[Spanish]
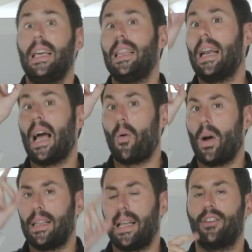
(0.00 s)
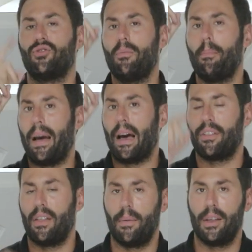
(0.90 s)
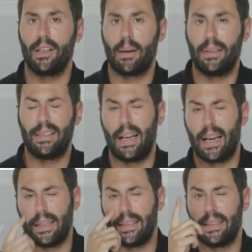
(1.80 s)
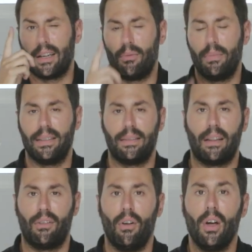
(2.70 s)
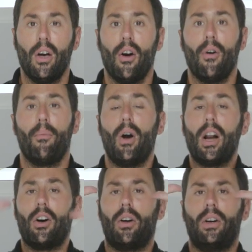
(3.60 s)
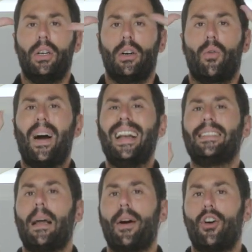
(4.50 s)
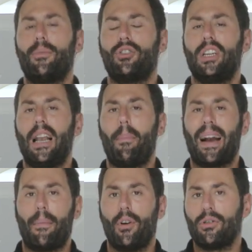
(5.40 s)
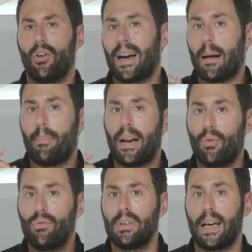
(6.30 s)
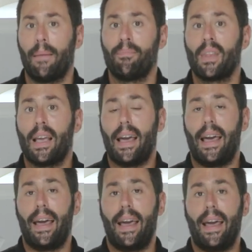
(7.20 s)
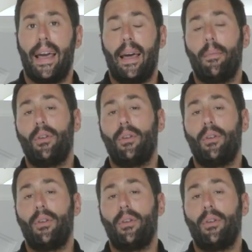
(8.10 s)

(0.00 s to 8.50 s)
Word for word: y de la cual tienes un pedazo de vídeo también si le quieres echar un vistazo. Bueno, ¿Cuál es la mejor mochila para moto? Gran pregunta. Eh,